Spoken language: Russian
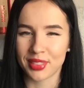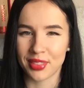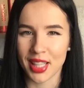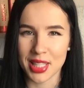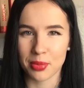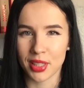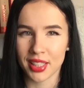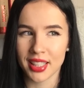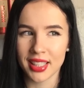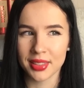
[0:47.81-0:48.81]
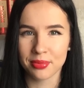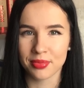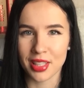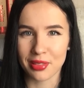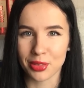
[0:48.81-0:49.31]
12 забытых книг
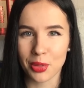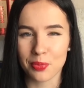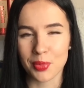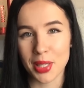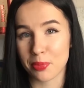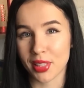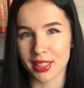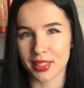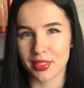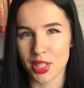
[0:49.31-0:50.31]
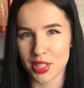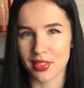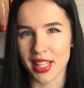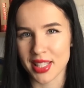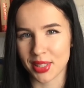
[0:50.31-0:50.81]
равно мои планы на
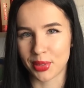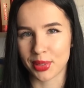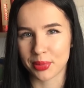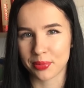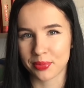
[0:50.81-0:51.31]
2019 год.